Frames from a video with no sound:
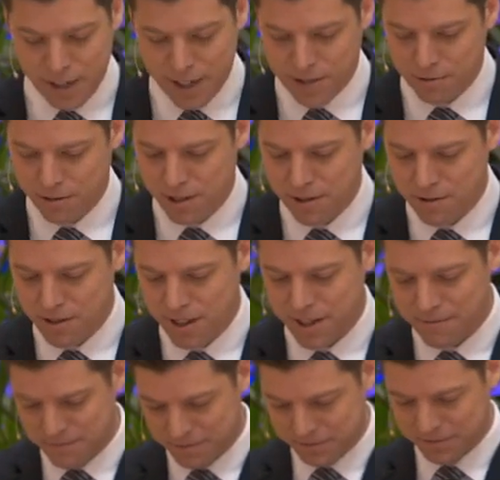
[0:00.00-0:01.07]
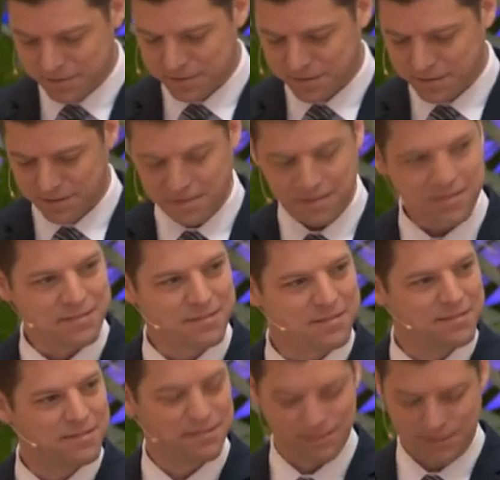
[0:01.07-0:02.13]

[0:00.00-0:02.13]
können wir uns auch sieben Wochen damit beschäftigen,